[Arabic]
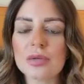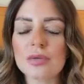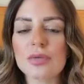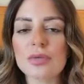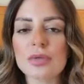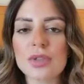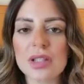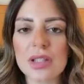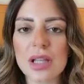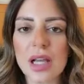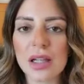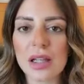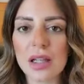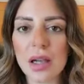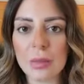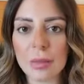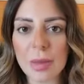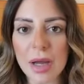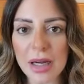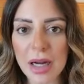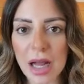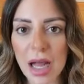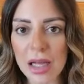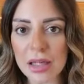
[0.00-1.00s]
توصل
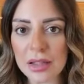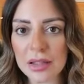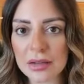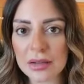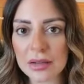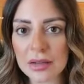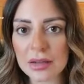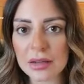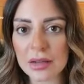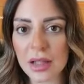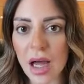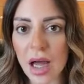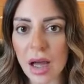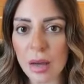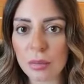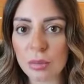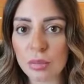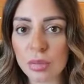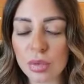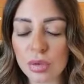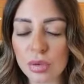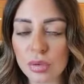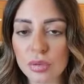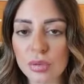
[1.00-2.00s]
لمرحلة
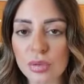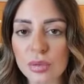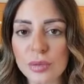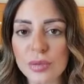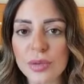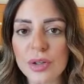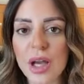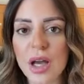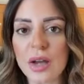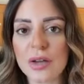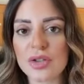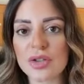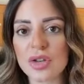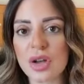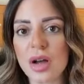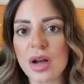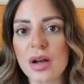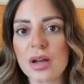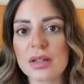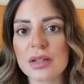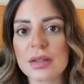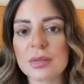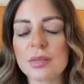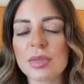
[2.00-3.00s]
التقبل وفي
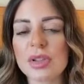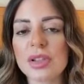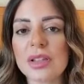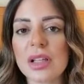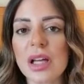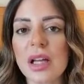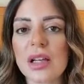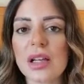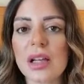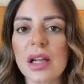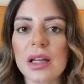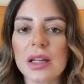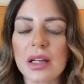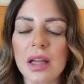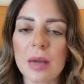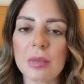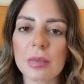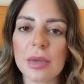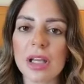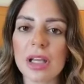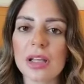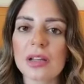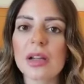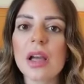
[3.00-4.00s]
أشخاص بتضلها
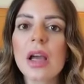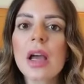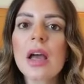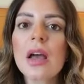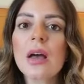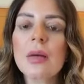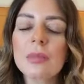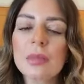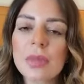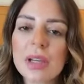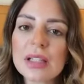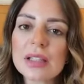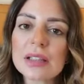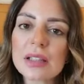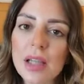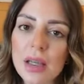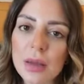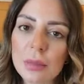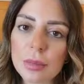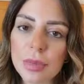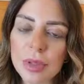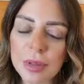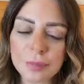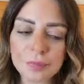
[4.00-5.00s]
كمان
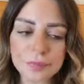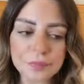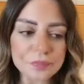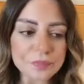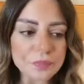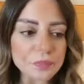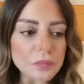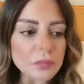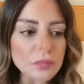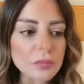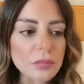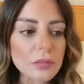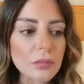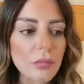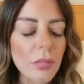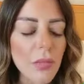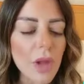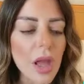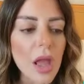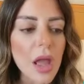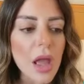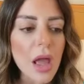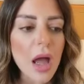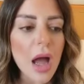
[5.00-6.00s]
مكتئبة
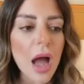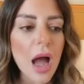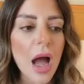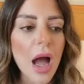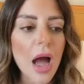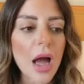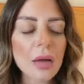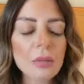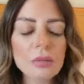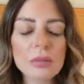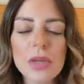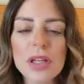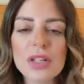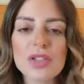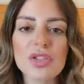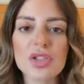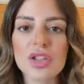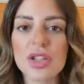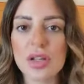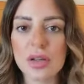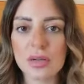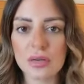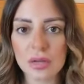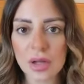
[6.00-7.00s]
اهم
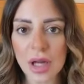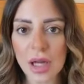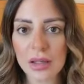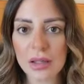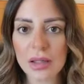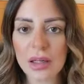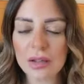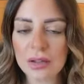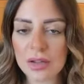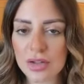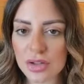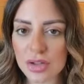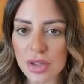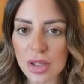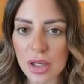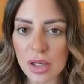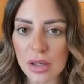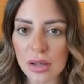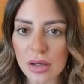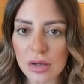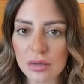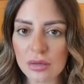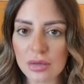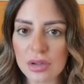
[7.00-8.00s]
شيء انه نحن
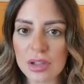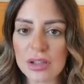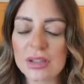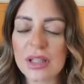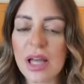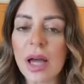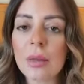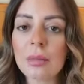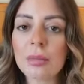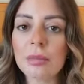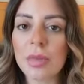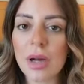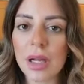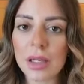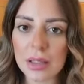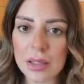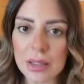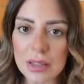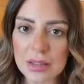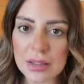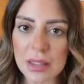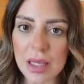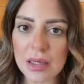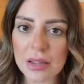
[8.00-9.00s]
نشتغل انه نتقبل
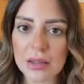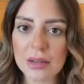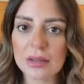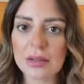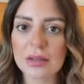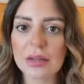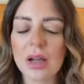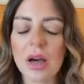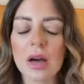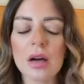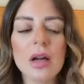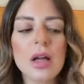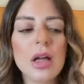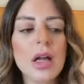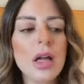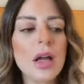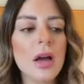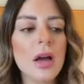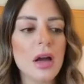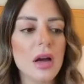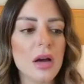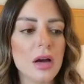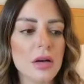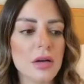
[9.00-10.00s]
خسارتنا
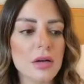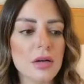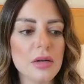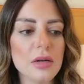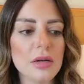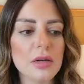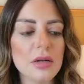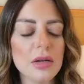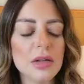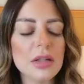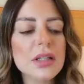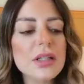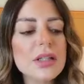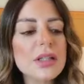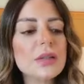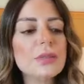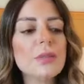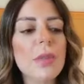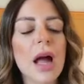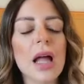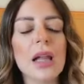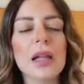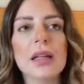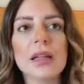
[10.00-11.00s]
آه،
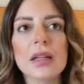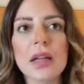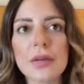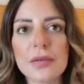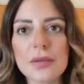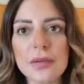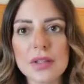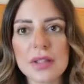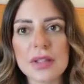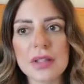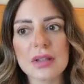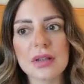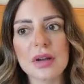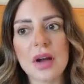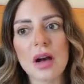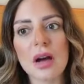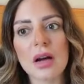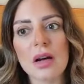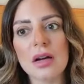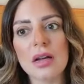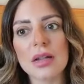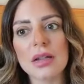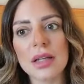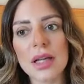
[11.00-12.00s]
نسمح
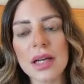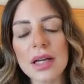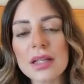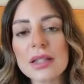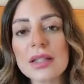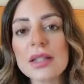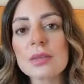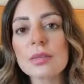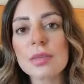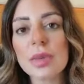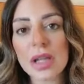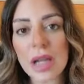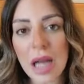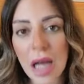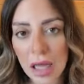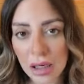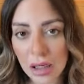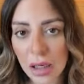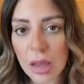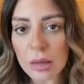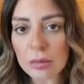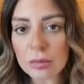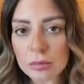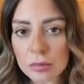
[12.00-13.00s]
لنفسنا نحس
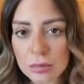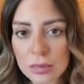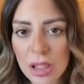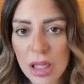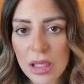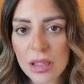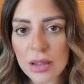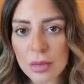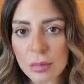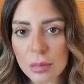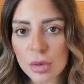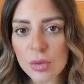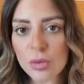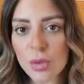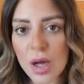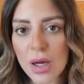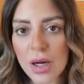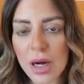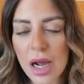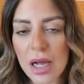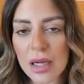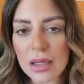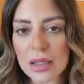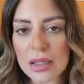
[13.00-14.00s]
بالالم يلي من
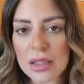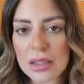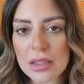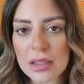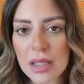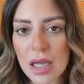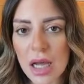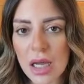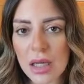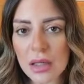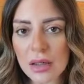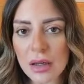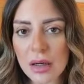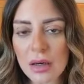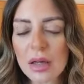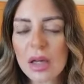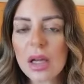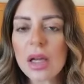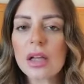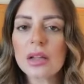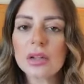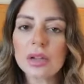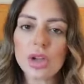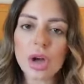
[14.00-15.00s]
وراء هالخساره
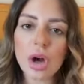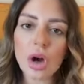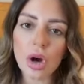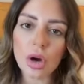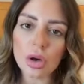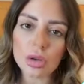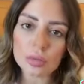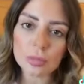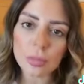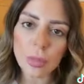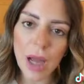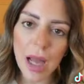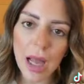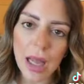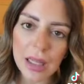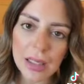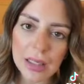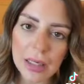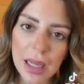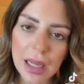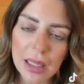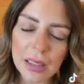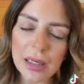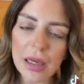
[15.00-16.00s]
نقعد مع
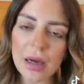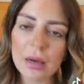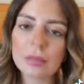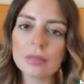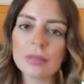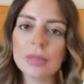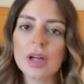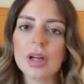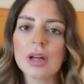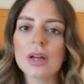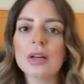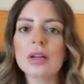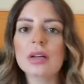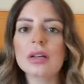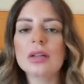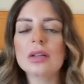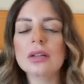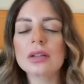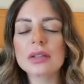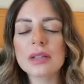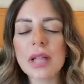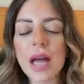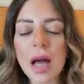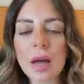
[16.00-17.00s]
هالالم
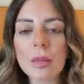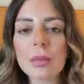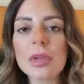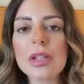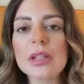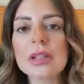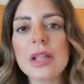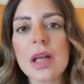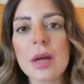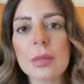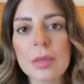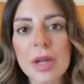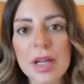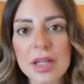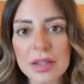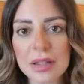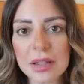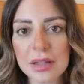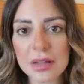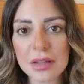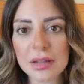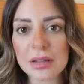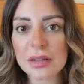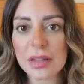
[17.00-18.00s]
آه، نعمل
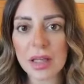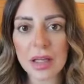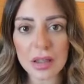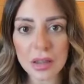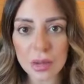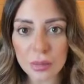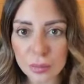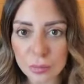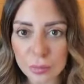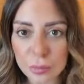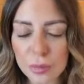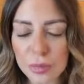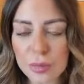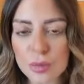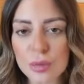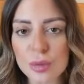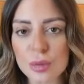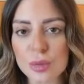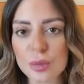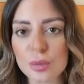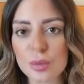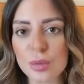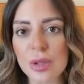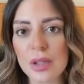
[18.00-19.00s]
تمارين
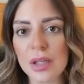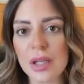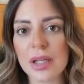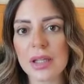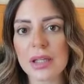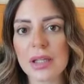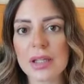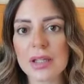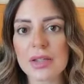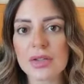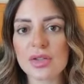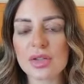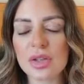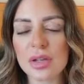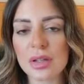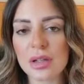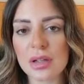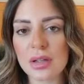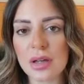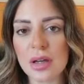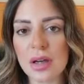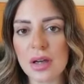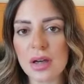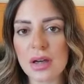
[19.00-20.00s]
التنفس والعلاج
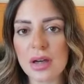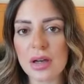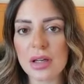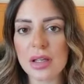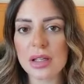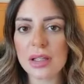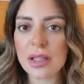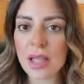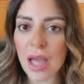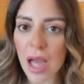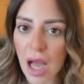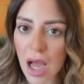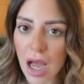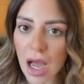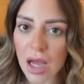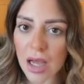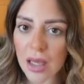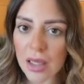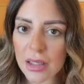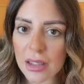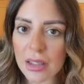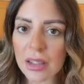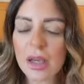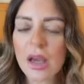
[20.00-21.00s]

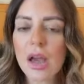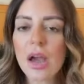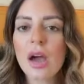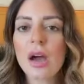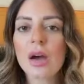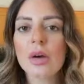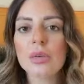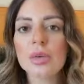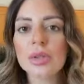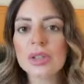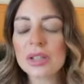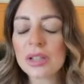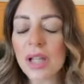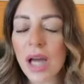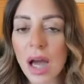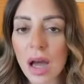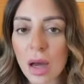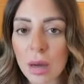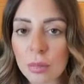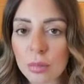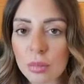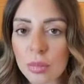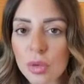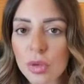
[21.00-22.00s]
الايحائي
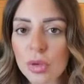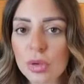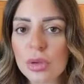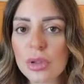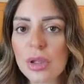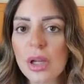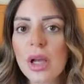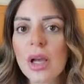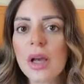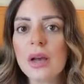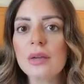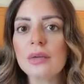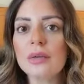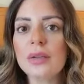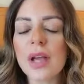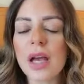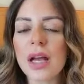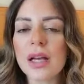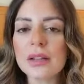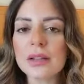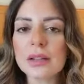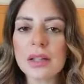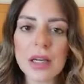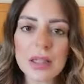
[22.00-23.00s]
والتامل في
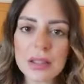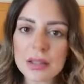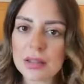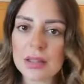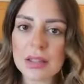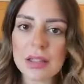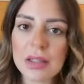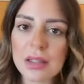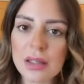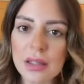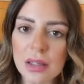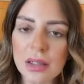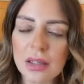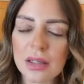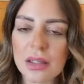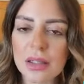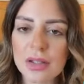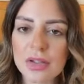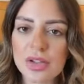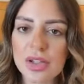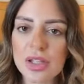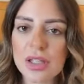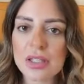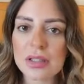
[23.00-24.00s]
عنا كتير
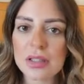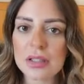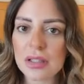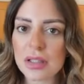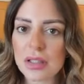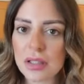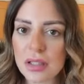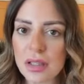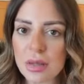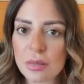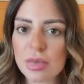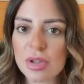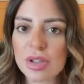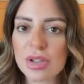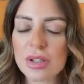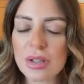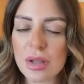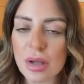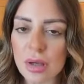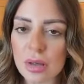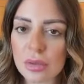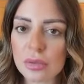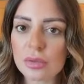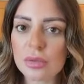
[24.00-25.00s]
علاجات هي
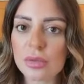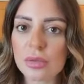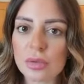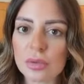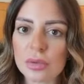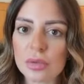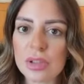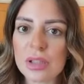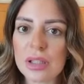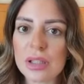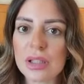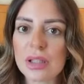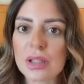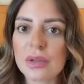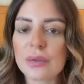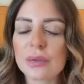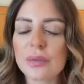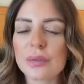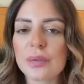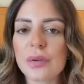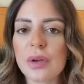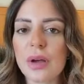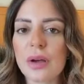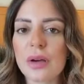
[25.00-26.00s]
بتساعدكم
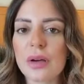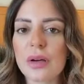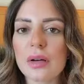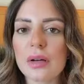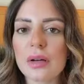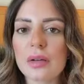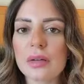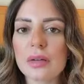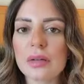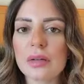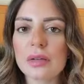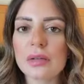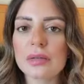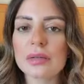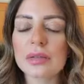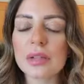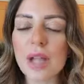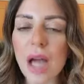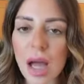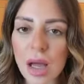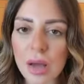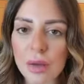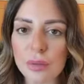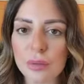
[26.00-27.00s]
كيف آه،
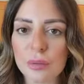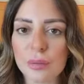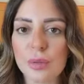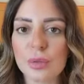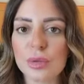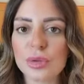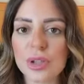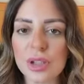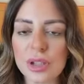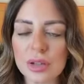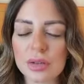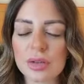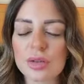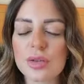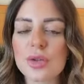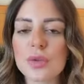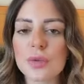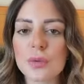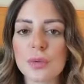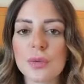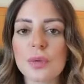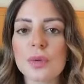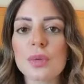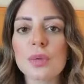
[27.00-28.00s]
تعرفوا
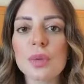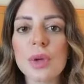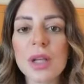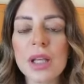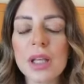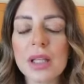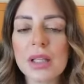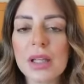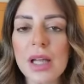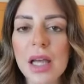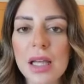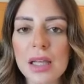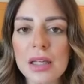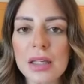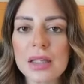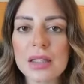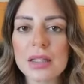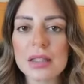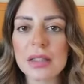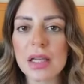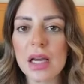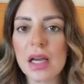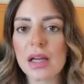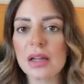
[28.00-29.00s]
وتكتشفوا وين
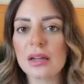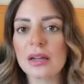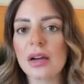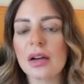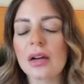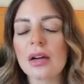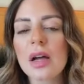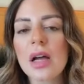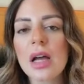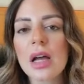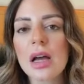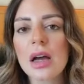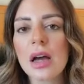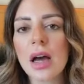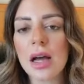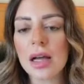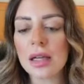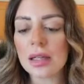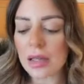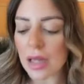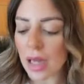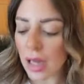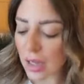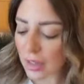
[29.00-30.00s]
هالخساره
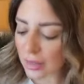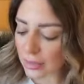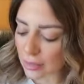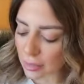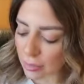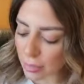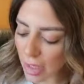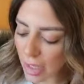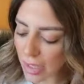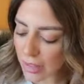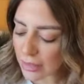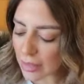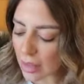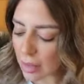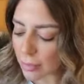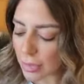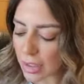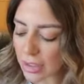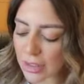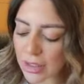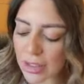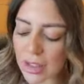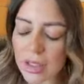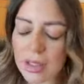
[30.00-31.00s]
علقانه باي
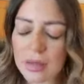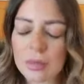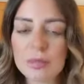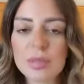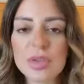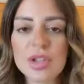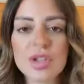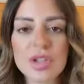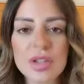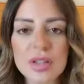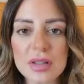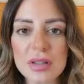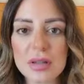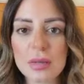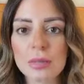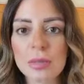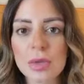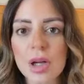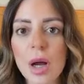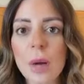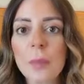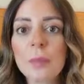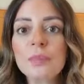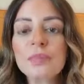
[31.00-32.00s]
مكان
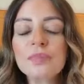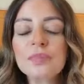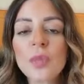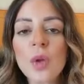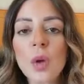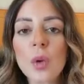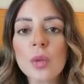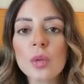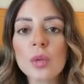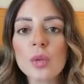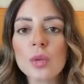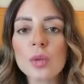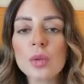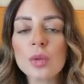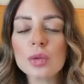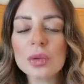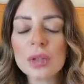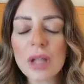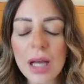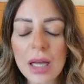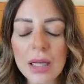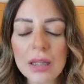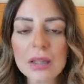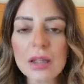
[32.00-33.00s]
بجسمنا
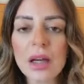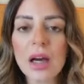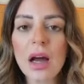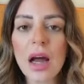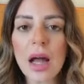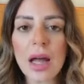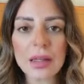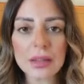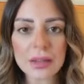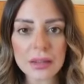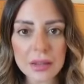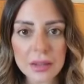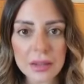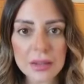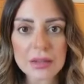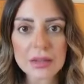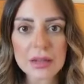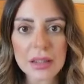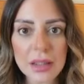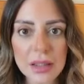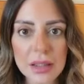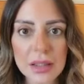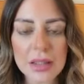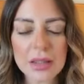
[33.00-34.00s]
ونحن اكيد
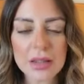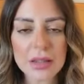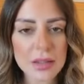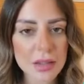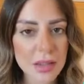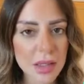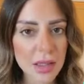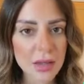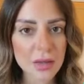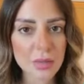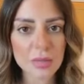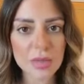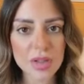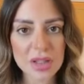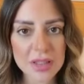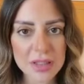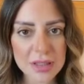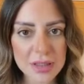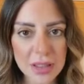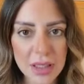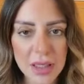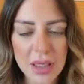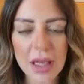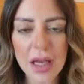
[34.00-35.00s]
كل انسان
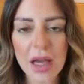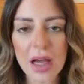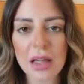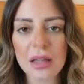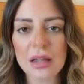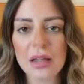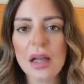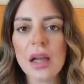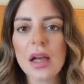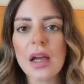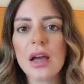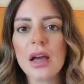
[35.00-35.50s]
بيستاهل